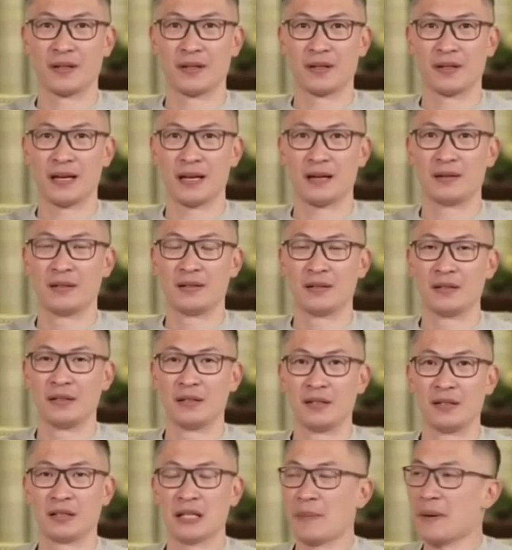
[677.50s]
Ya.
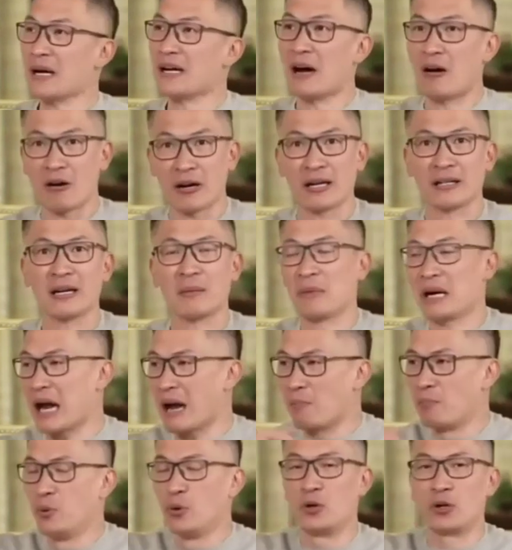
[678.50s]
Tapi ada orang yang
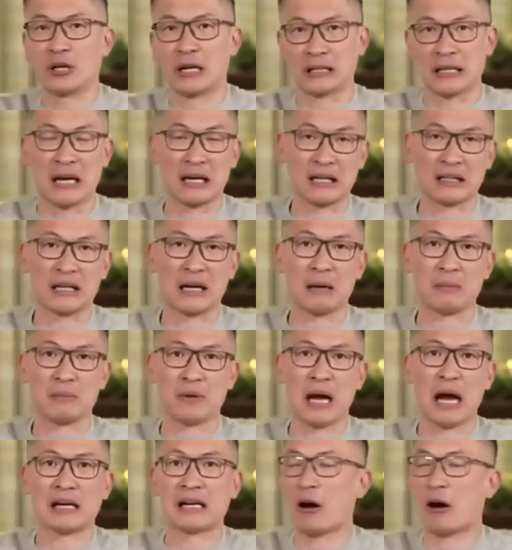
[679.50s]
menabur, kata
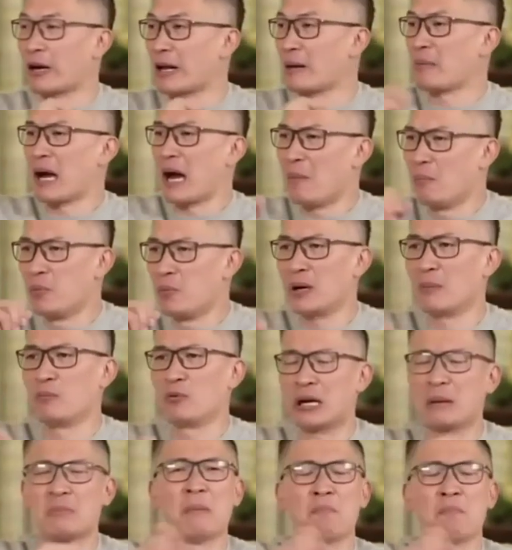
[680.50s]
Alkitab. Ada orang yang
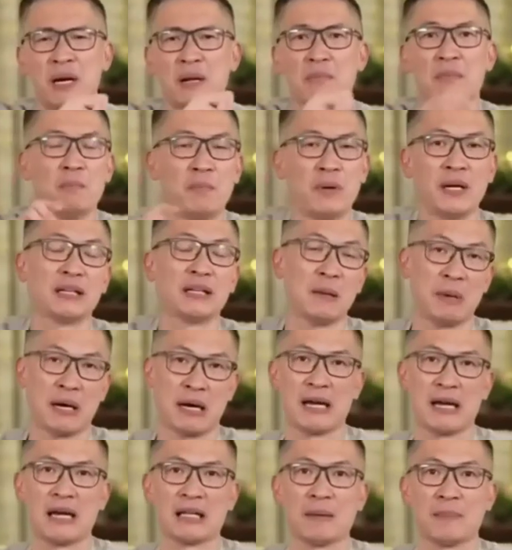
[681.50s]
menghambur-hamburkan, memberi-memberi tambah
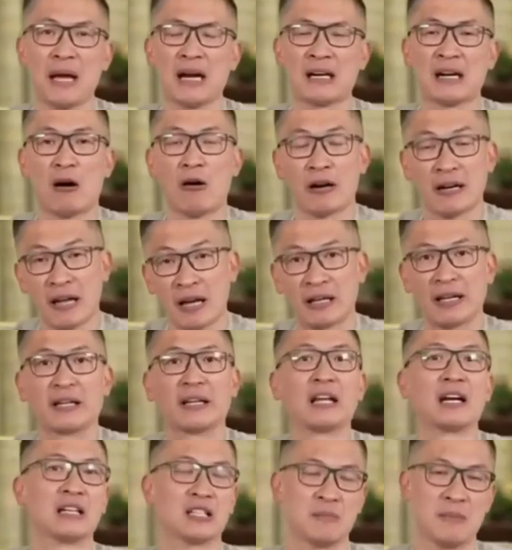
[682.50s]
kaya. Tapi ada orang yang
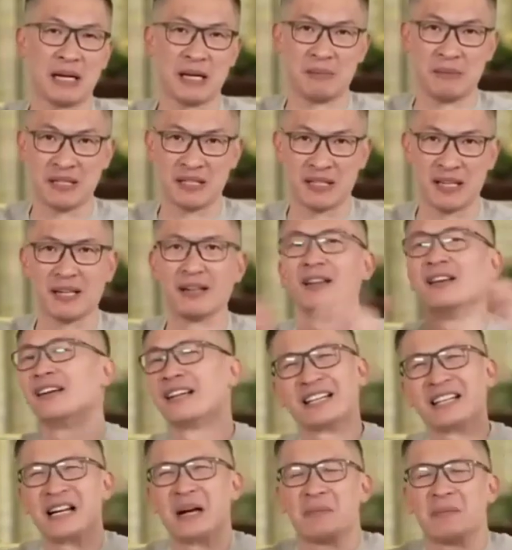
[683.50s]
kikir semakin miskin.
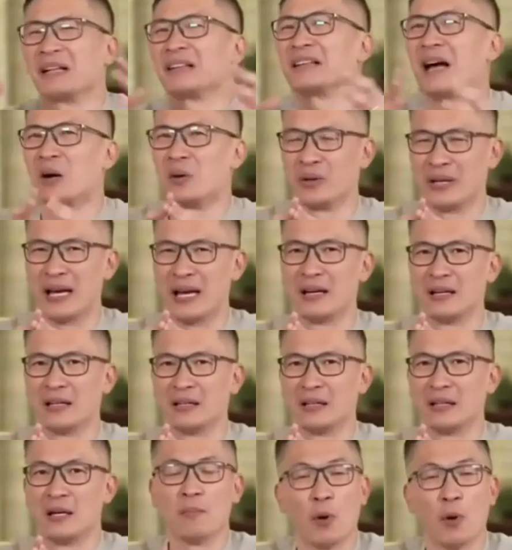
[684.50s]
Kita nggak pernah tahu ya.
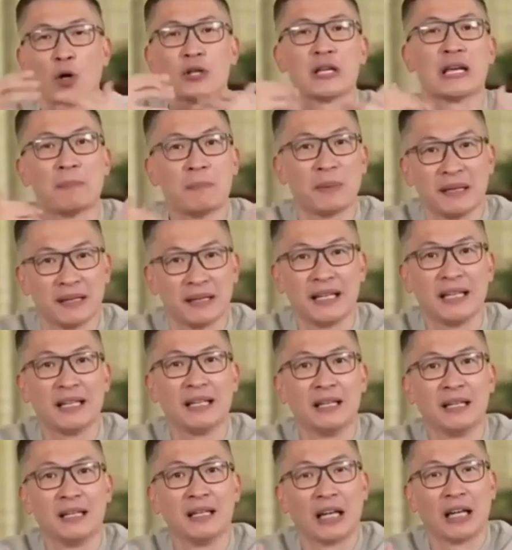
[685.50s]
Pokoknya yang
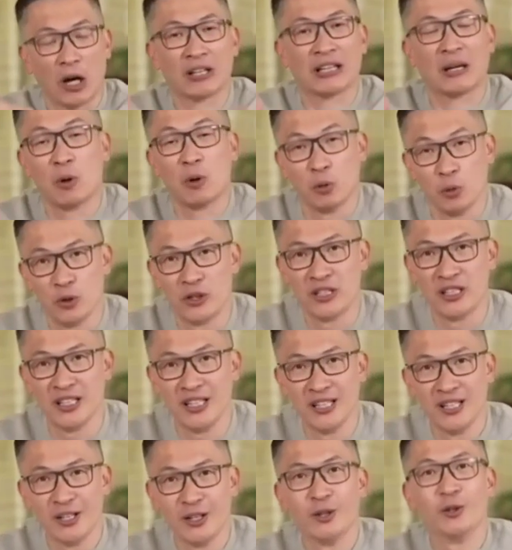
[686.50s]
penting, kalau kita mau
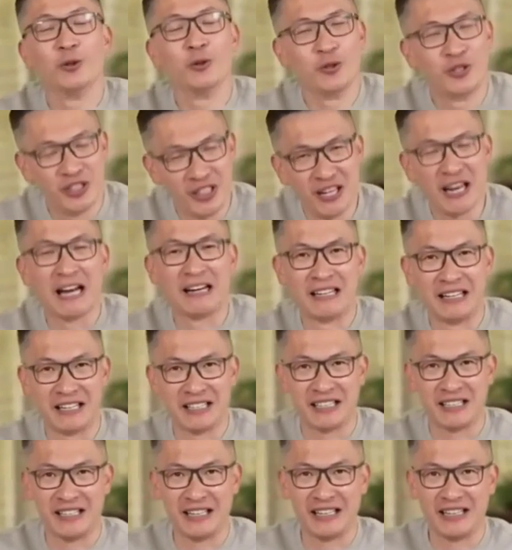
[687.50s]
uji, ujilah diri
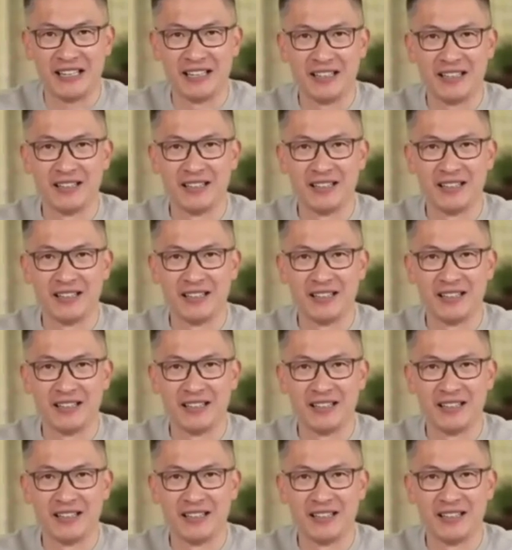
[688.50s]
sendiri.